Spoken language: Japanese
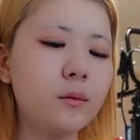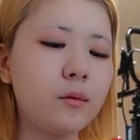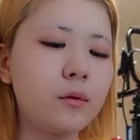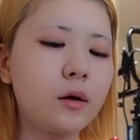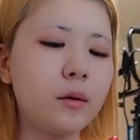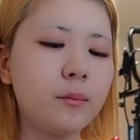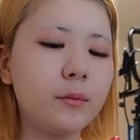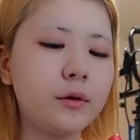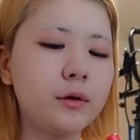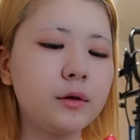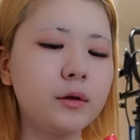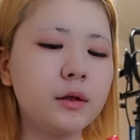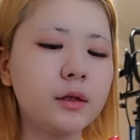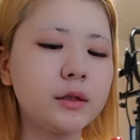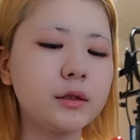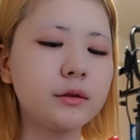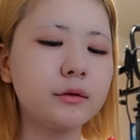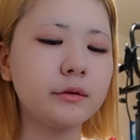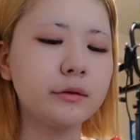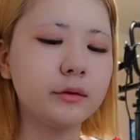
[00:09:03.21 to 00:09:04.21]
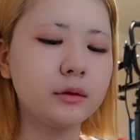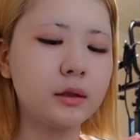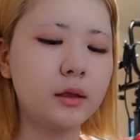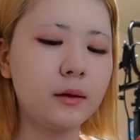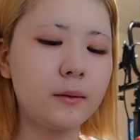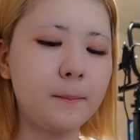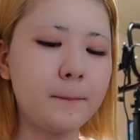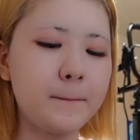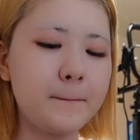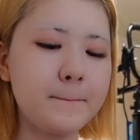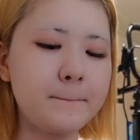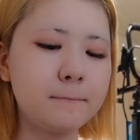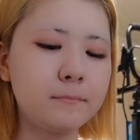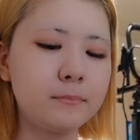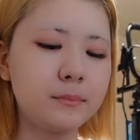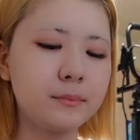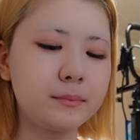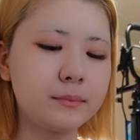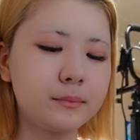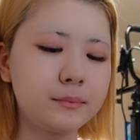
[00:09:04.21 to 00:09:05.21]
効果もあるらしくって
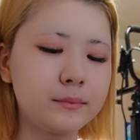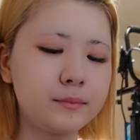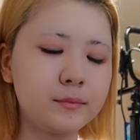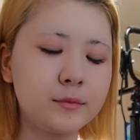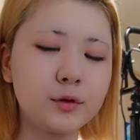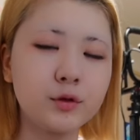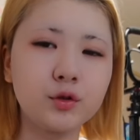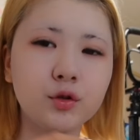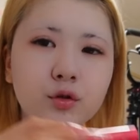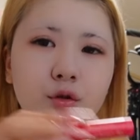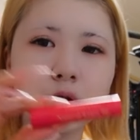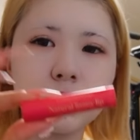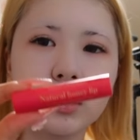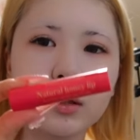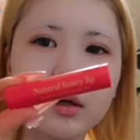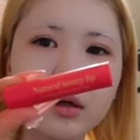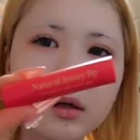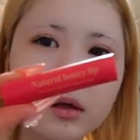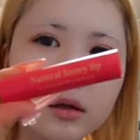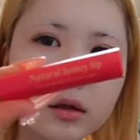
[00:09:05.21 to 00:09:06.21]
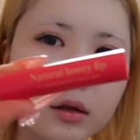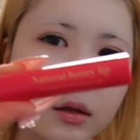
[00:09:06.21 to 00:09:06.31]
ちょっと高かっ